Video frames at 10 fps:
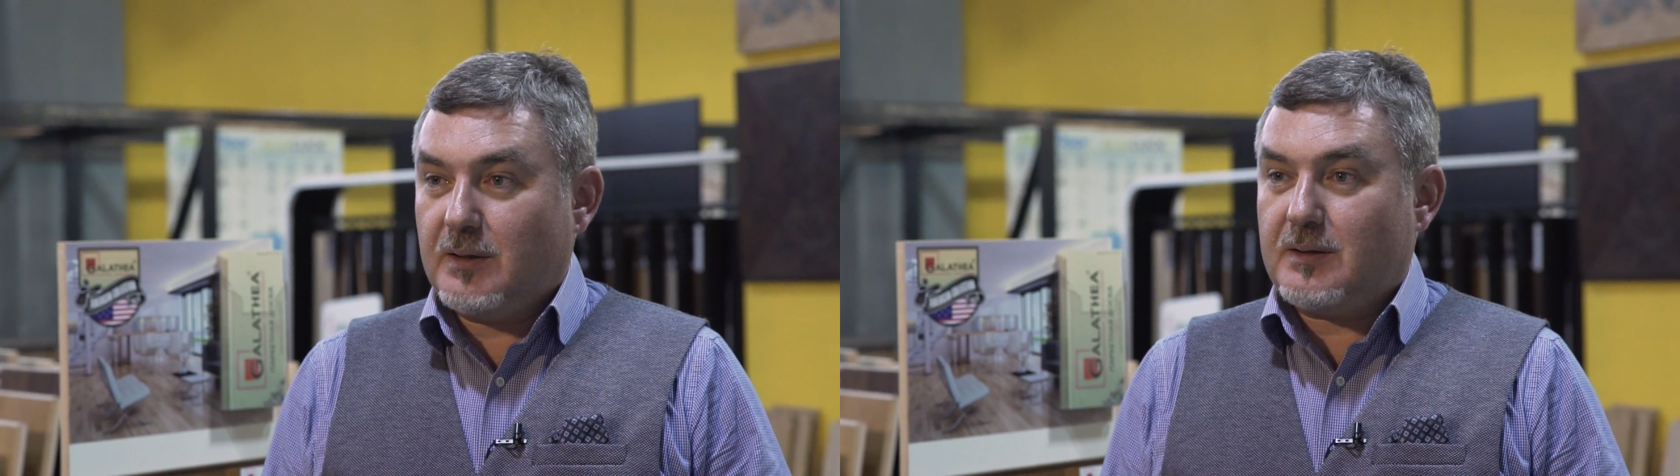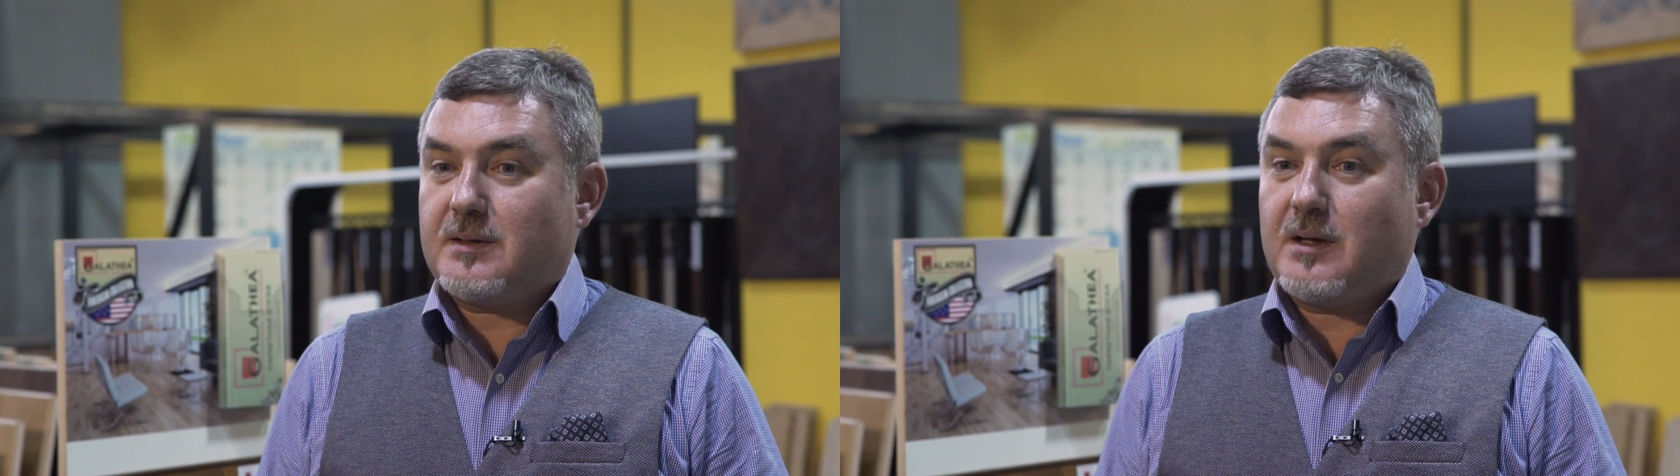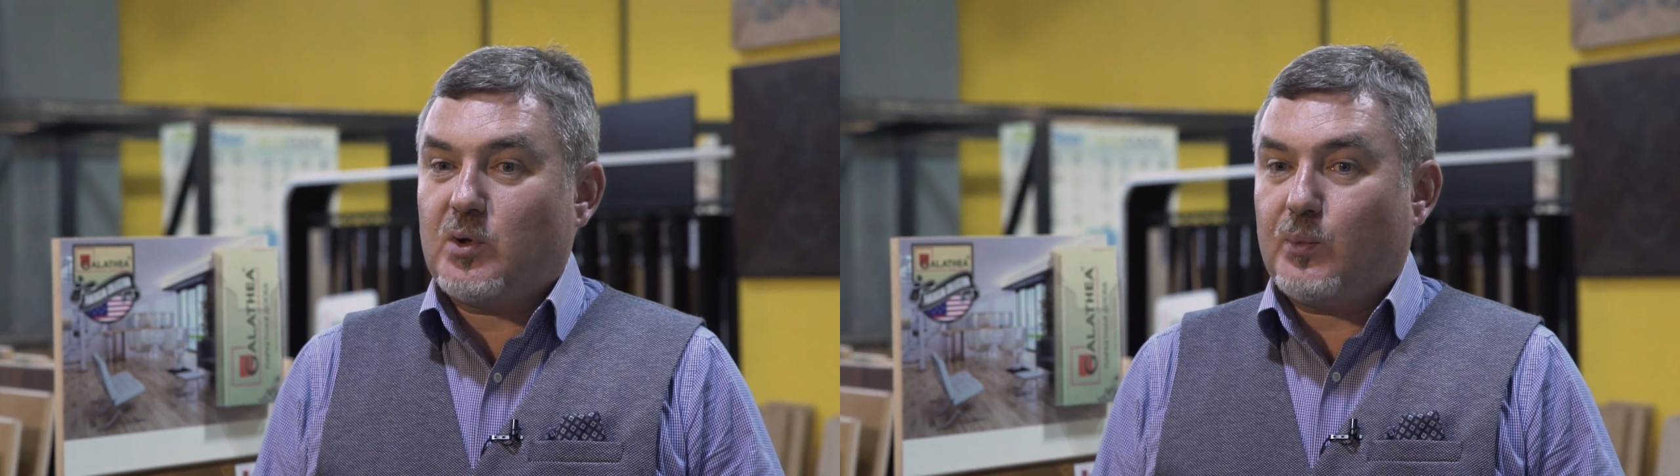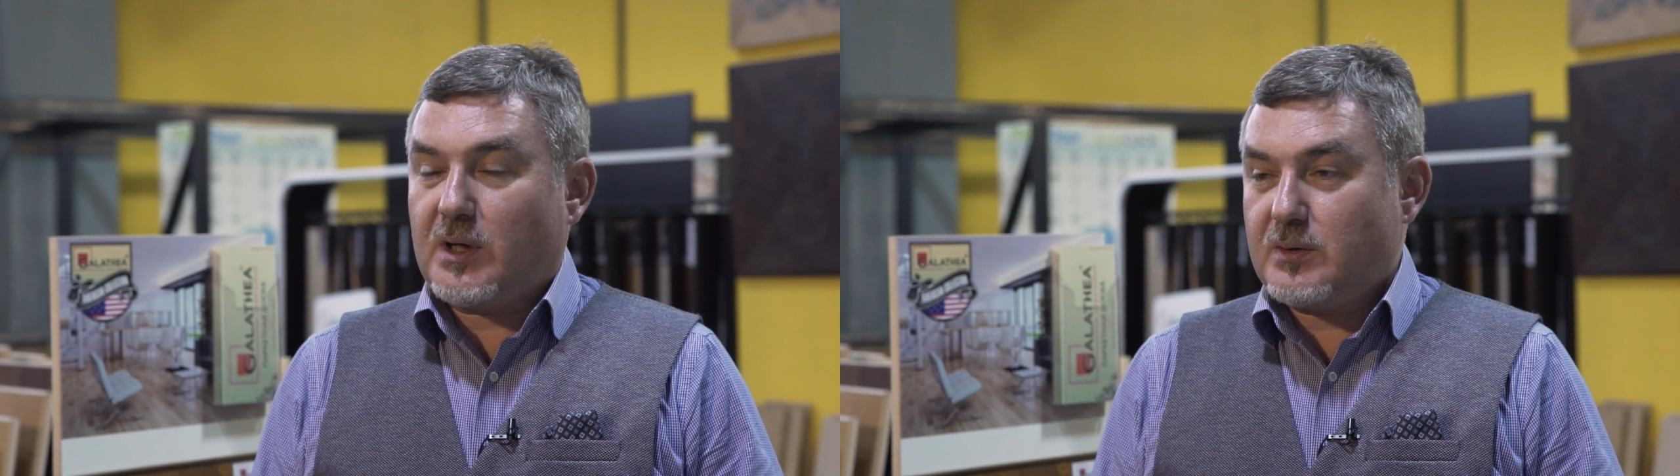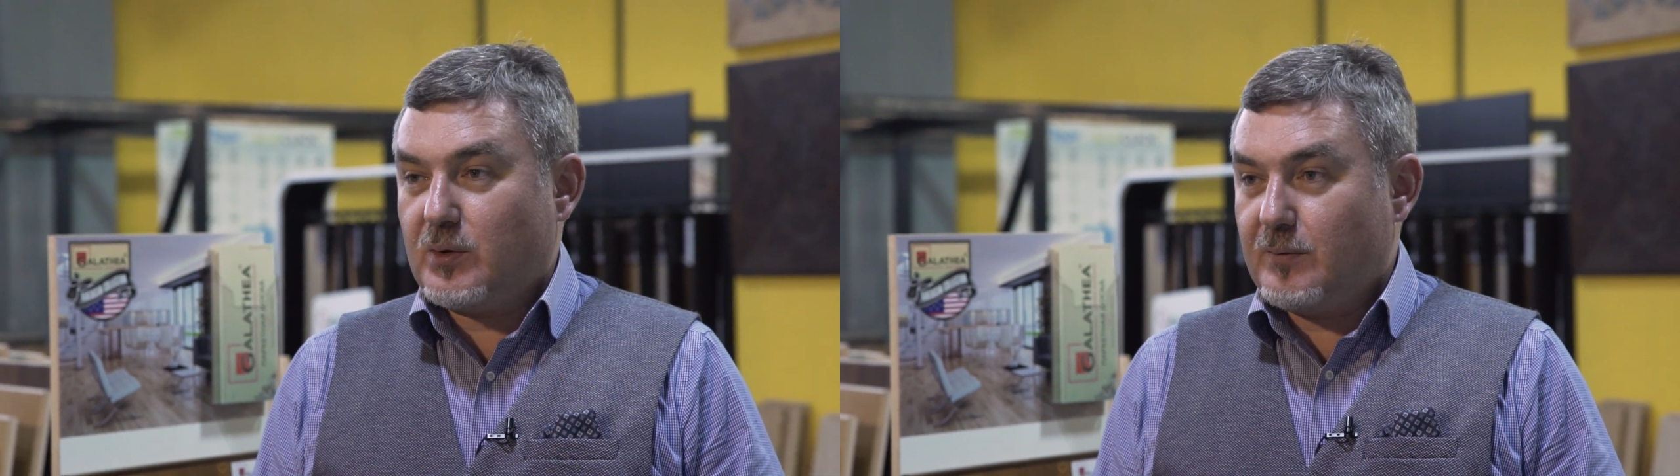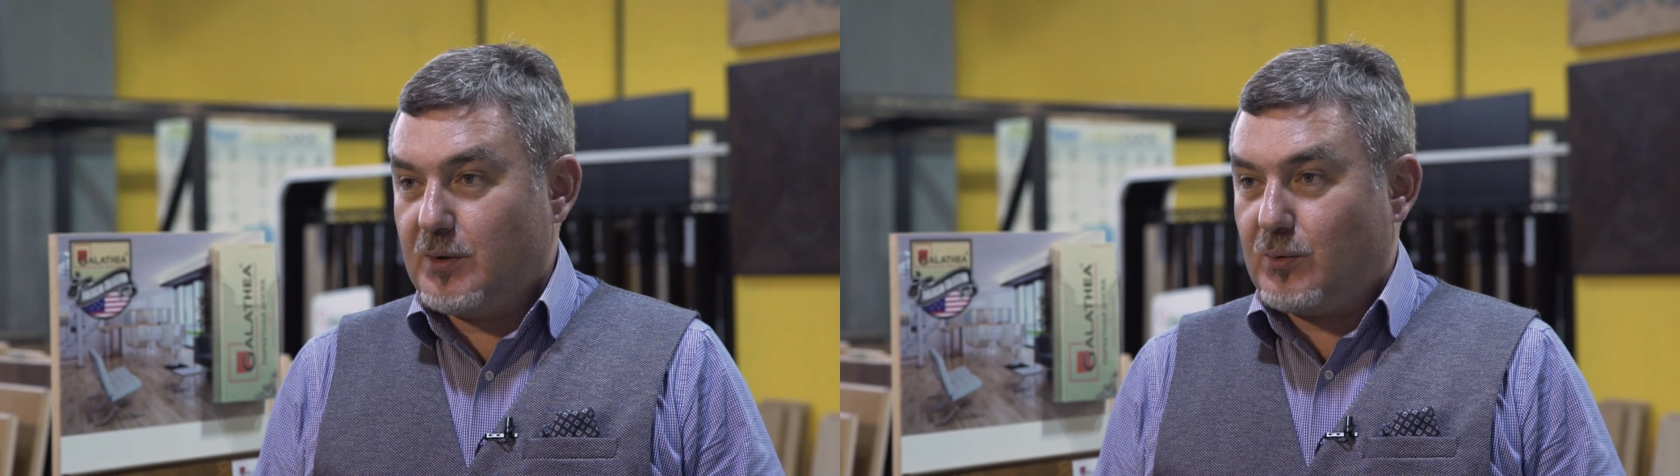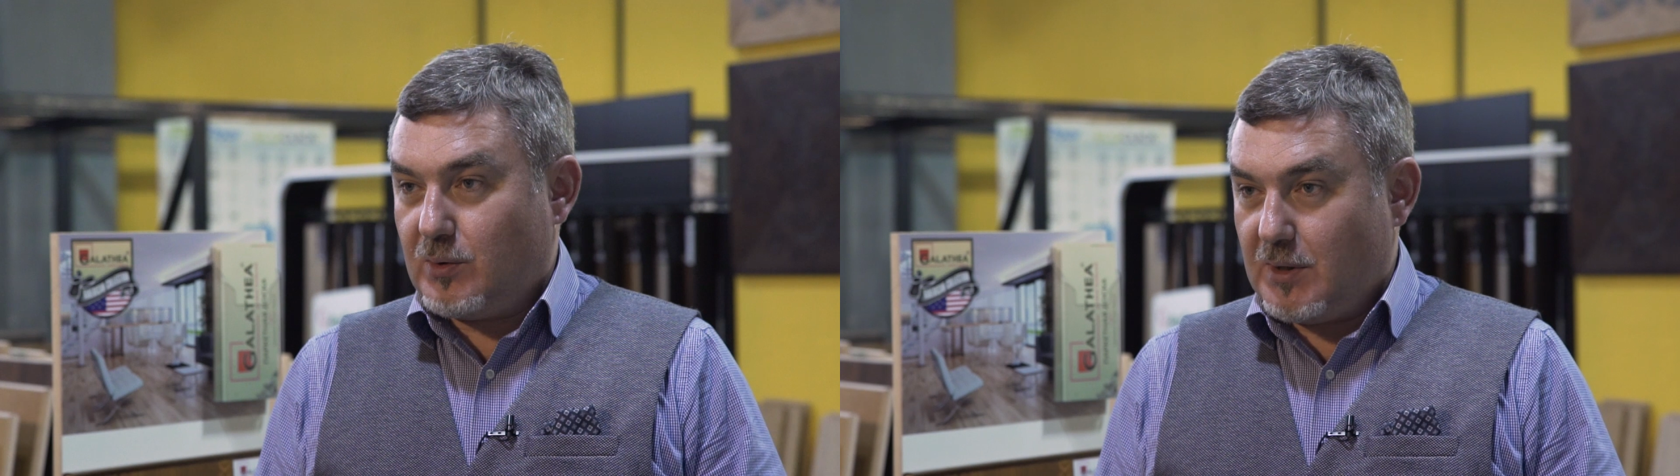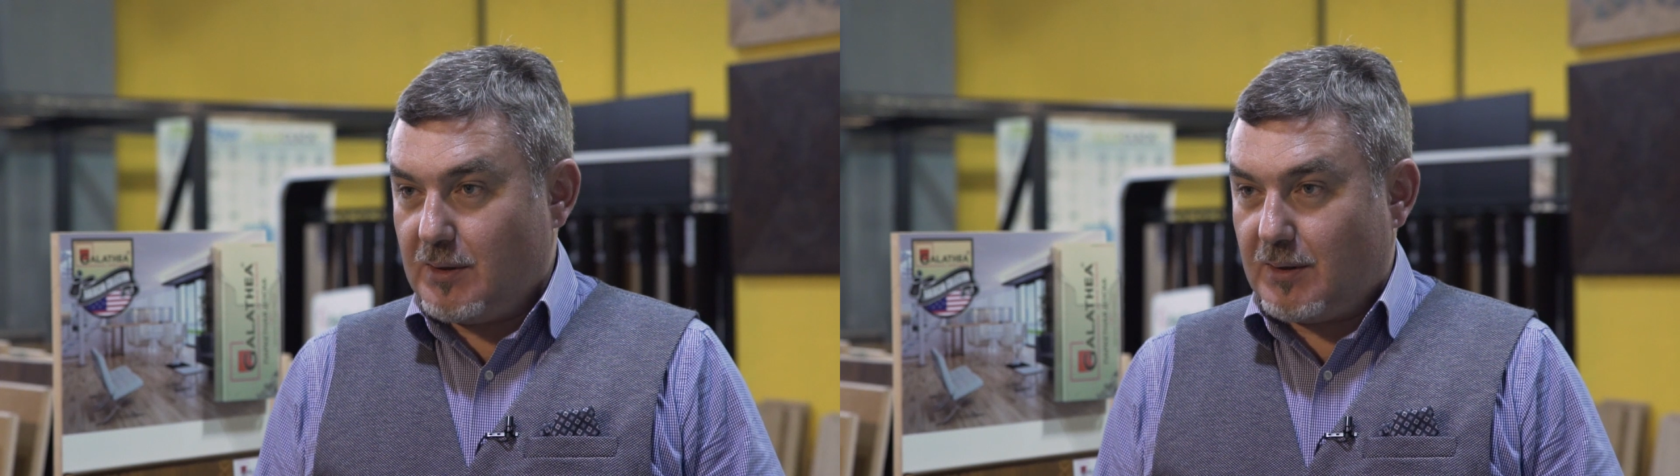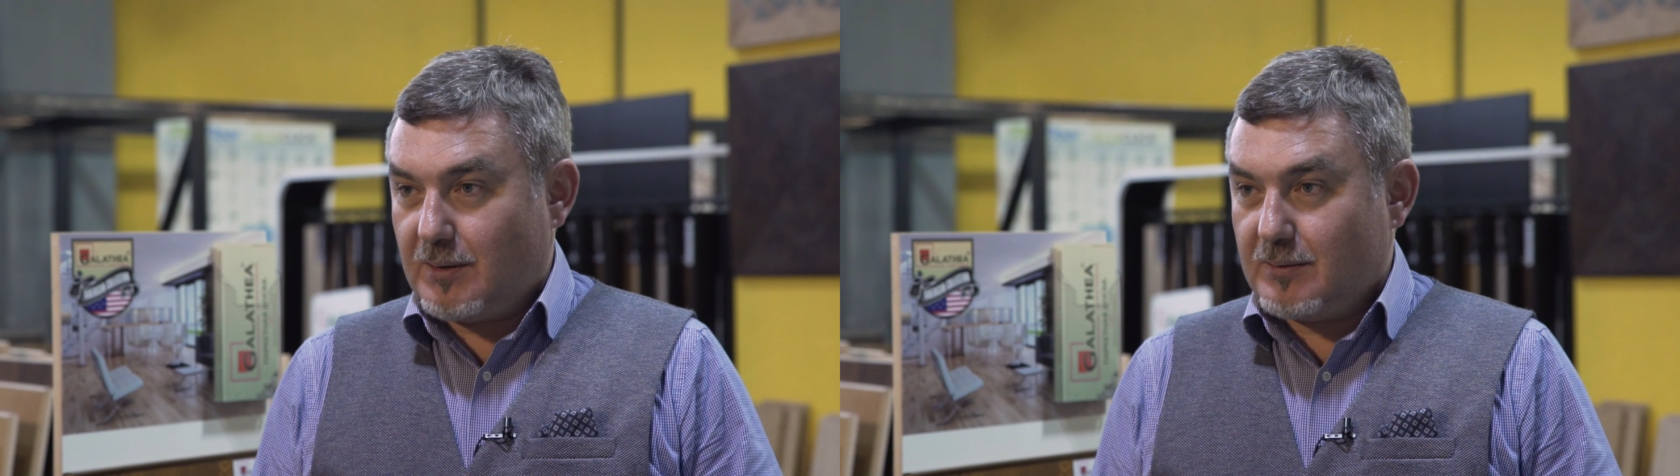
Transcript: это самый простой вид укладки.